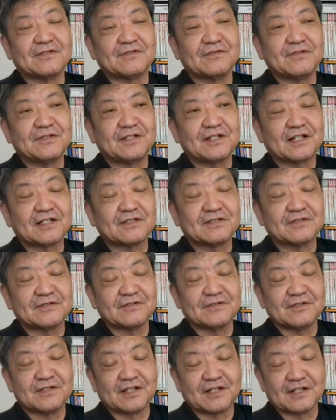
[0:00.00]
11月
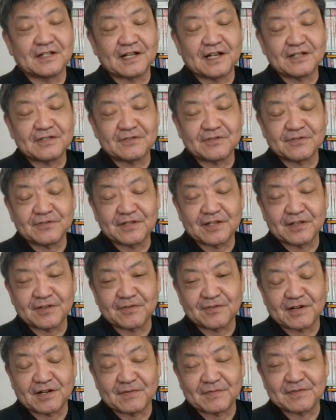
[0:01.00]
に大統領選
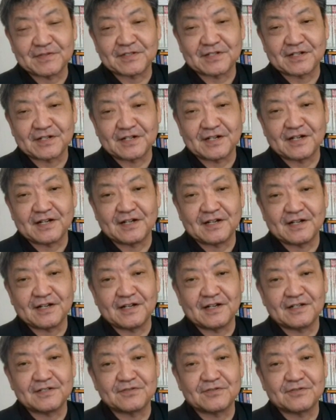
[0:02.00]
挙がありますから、